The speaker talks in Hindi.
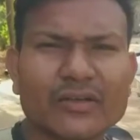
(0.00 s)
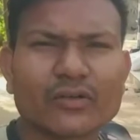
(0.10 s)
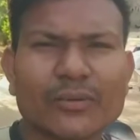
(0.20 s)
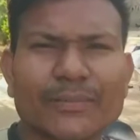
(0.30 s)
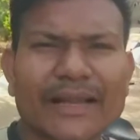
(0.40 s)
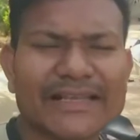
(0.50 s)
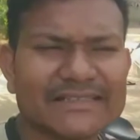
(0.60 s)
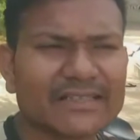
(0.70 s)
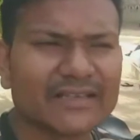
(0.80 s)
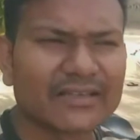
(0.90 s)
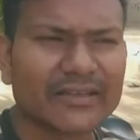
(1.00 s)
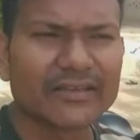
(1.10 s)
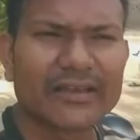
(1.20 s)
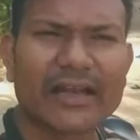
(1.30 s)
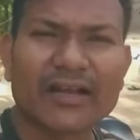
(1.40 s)
करो कि प्राइस कि
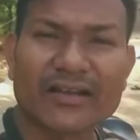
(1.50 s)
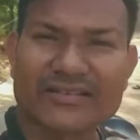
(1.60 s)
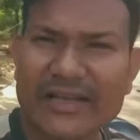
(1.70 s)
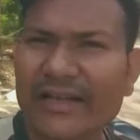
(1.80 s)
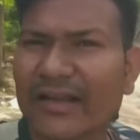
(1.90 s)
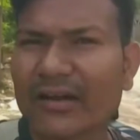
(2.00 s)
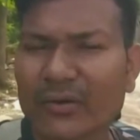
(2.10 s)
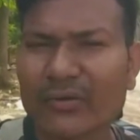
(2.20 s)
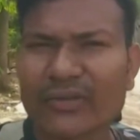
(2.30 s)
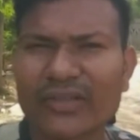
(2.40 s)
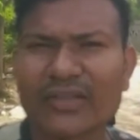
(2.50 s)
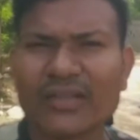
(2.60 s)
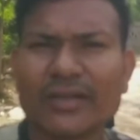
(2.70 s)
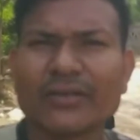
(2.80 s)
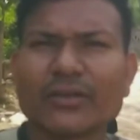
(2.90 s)
क्या खर्चा आएगा ओके
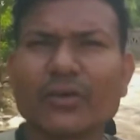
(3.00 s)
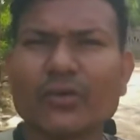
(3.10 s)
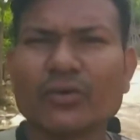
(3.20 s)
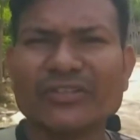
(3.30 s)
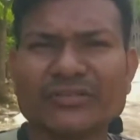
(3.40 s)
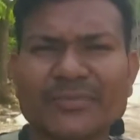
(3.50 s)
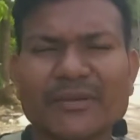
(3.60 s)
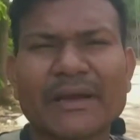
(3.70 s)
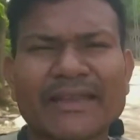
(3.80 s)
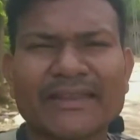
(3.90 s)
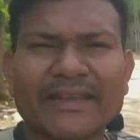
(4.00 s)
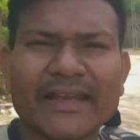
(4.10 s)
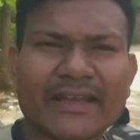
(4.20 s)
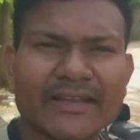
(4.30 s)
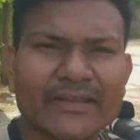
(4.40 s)
तो इसमें बाइक की
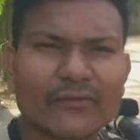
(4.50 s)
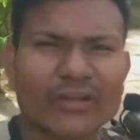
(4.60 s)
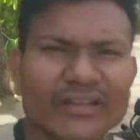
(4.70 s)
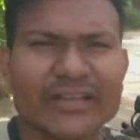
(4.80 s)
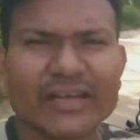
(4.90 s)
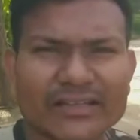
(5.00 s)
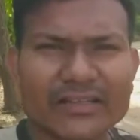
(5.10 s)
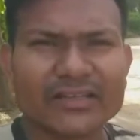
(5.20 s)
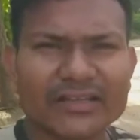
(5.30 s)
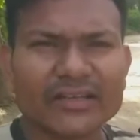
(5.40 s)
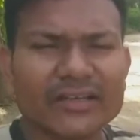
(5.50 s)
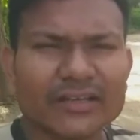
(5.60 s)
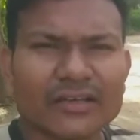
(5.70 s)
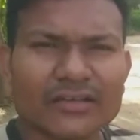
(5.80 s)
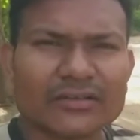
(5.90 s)
गारंटी वारंटी आती है ठीक है
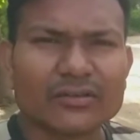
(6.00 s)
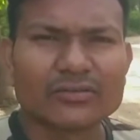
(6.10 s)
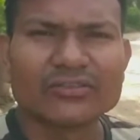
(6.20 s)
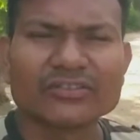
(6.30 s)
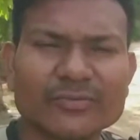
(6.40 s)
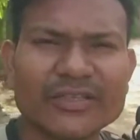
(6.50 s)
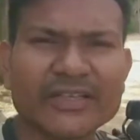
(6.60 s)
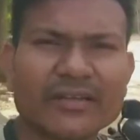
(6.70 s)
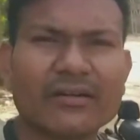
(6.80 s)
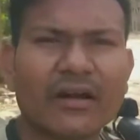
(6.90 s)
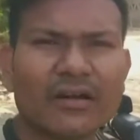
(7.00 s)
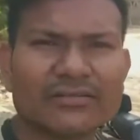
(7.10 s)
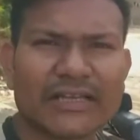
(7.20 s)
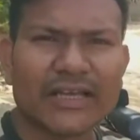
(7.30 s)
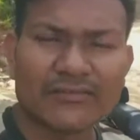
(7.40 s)
तो जिसमें ये आ,
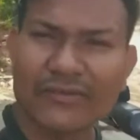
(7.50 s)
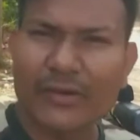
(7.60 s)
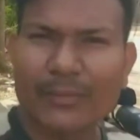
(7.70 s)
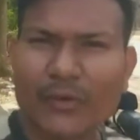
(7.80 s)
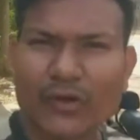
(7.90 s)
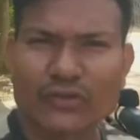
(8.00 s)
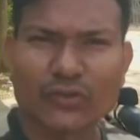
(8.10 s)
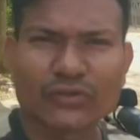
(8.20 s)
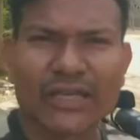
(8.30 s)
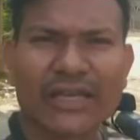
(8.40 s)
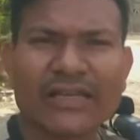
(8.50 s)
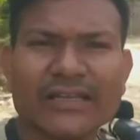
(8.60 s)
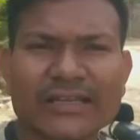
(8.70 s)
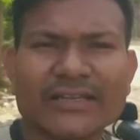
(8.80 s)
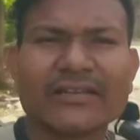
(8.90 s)
शायद फ्री ऑफ कॉस्ट हो जाएगा
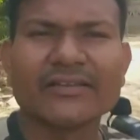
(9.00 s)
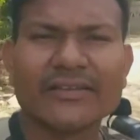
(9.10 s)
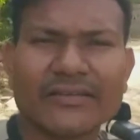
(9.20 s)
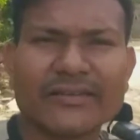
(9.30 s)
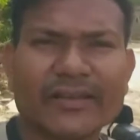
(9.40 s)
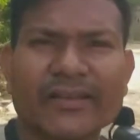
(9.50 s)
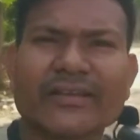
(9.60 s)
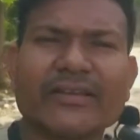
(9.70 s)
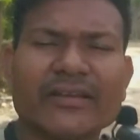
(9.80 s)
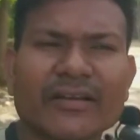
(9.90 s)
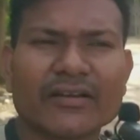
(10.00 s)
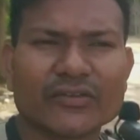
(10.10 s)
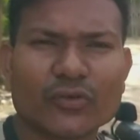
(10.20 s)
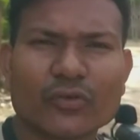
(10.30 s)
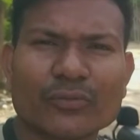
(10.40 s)
लेकिन देखते हैं कि
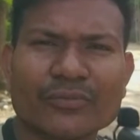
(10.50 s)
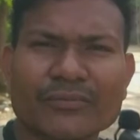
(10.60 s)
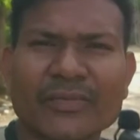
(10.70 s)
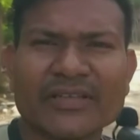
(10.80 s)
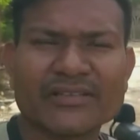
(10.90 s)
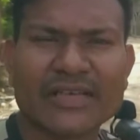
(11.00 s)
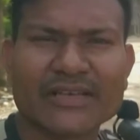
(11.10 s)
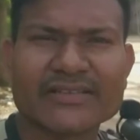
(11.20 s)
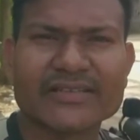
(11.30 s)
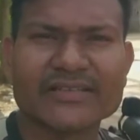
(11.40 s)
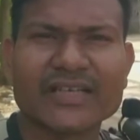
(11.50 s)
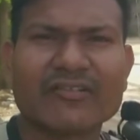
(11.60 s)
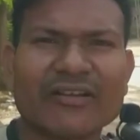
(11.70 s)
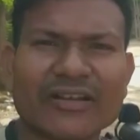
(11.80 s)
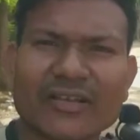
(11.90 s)
शोरूम में जाके चेंज
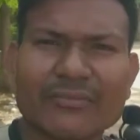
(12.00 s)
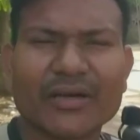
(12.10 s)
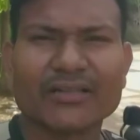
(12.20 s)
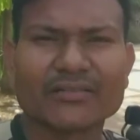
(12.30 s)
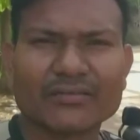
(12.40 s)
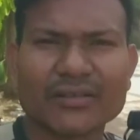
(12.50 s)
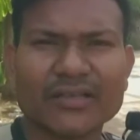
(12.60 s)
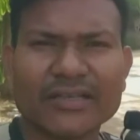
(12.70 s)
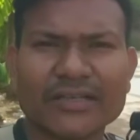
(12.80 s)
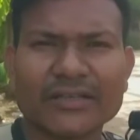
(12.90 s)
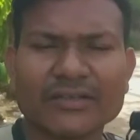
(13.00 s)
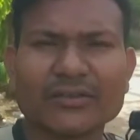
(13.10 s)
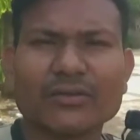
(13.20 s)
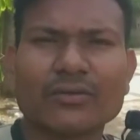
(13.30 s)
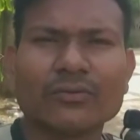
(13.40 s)
करवाने के बाद ओके तो